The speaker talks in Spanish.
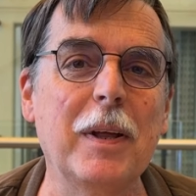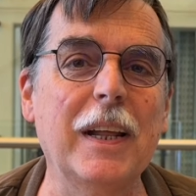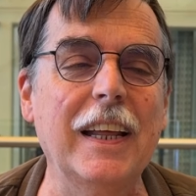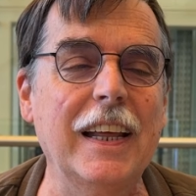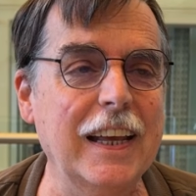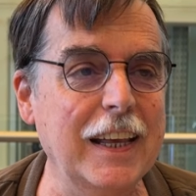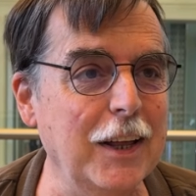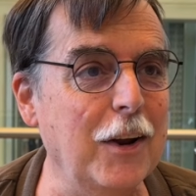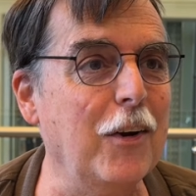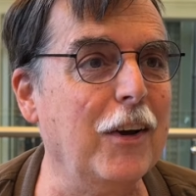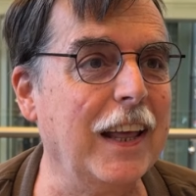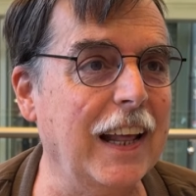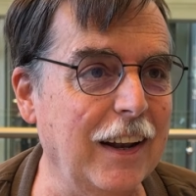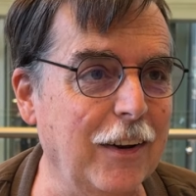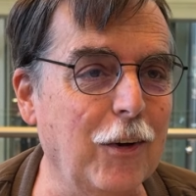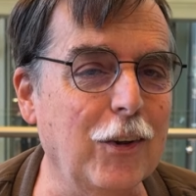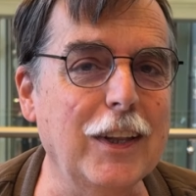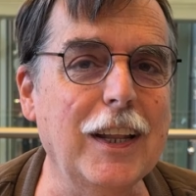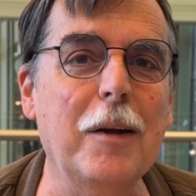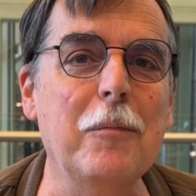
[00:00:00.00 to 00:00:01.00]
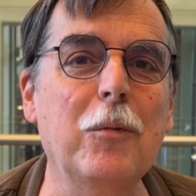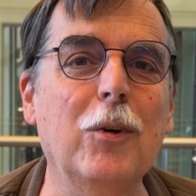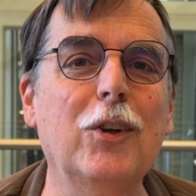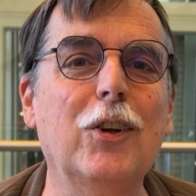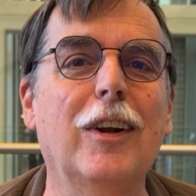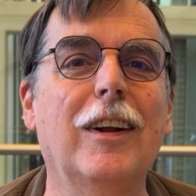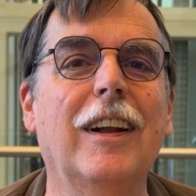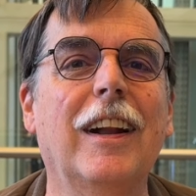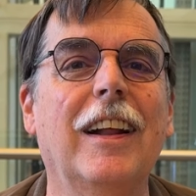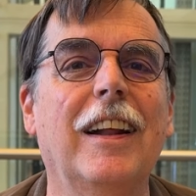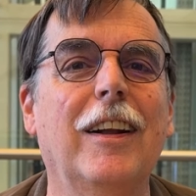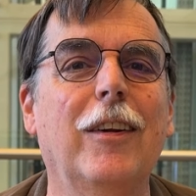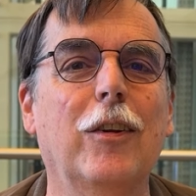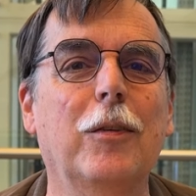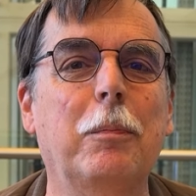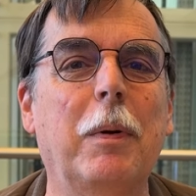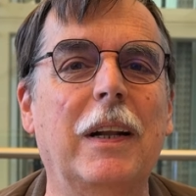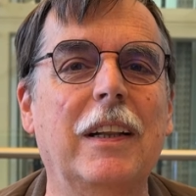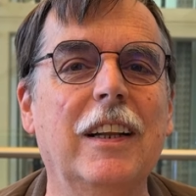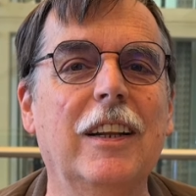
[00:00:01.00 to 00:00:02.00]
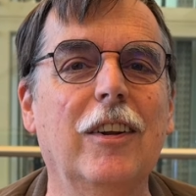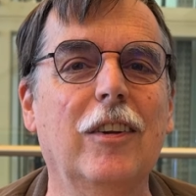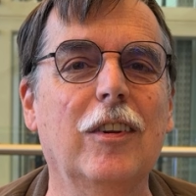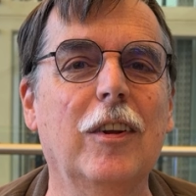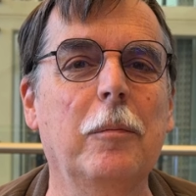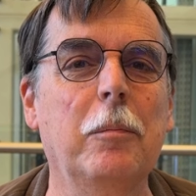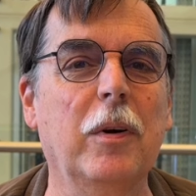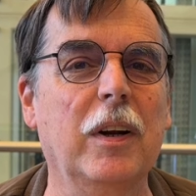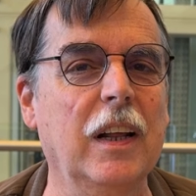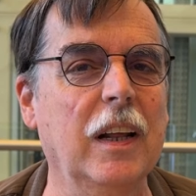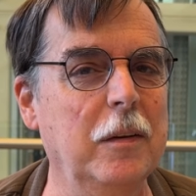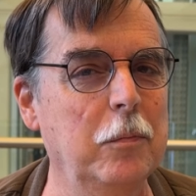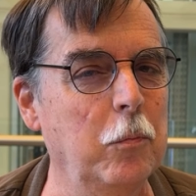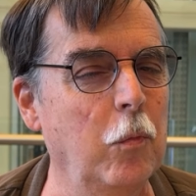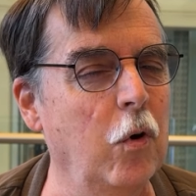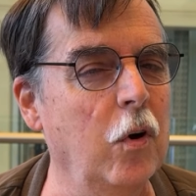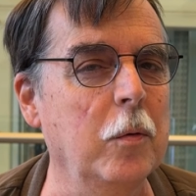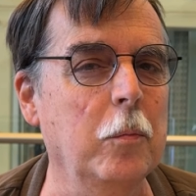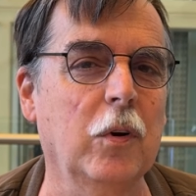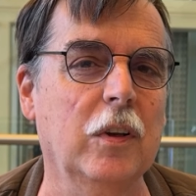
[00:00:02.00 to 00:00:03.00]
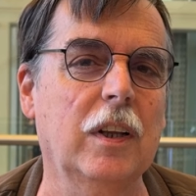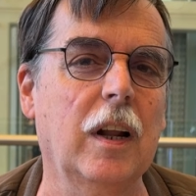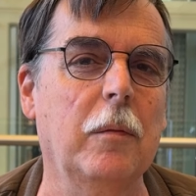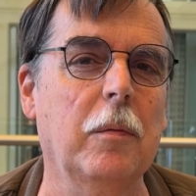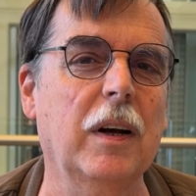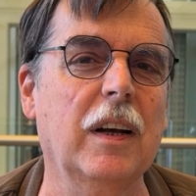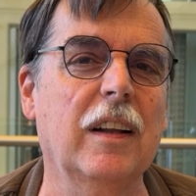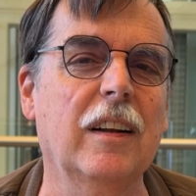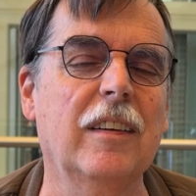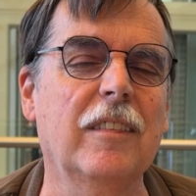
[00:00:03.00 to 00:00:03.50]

Y creo que lo odian mucho en, los partidos, ¿no? Porque es muy, muy salvaje. se acaba de